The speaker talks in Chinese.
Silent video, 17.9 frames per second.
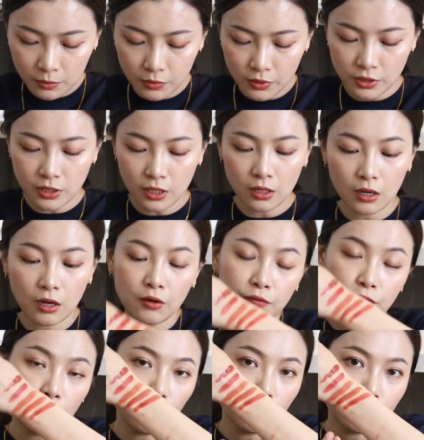比较
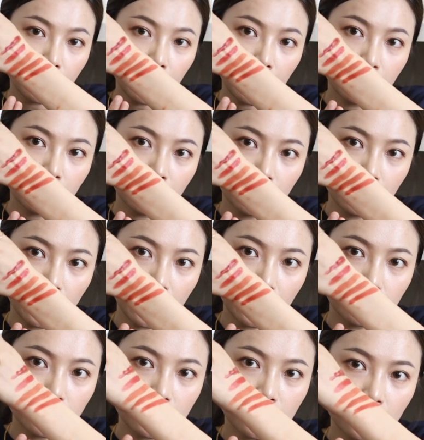枫叶的
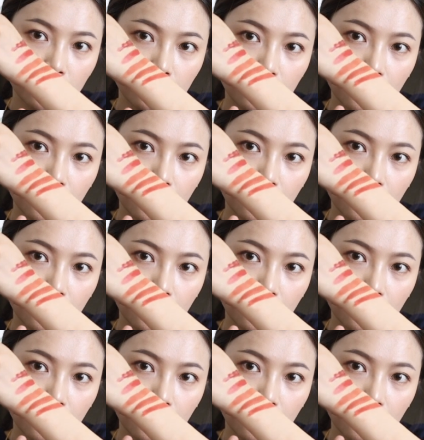颜色，